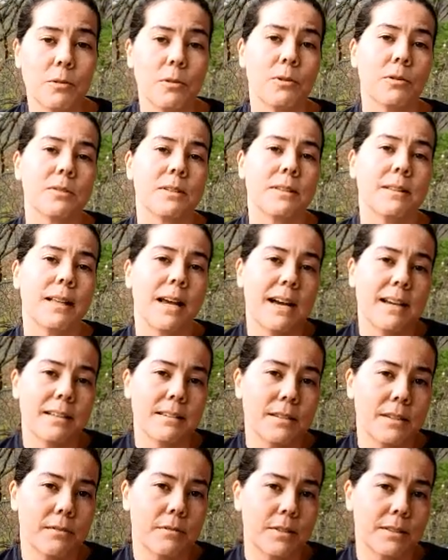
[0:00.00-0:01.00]

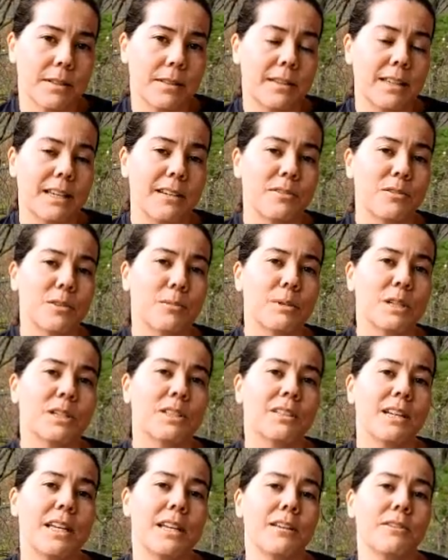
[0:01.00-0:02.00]
curiosidades que você tem sobre a
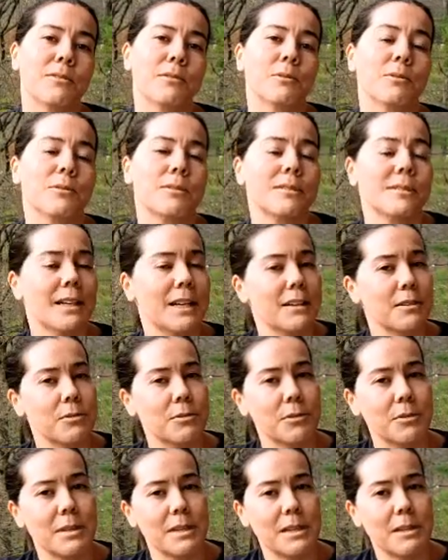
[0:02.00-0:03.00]
gente dos
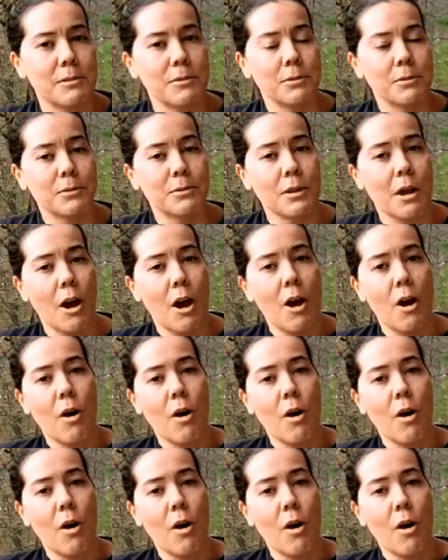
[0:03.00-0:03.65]
Estados Unidos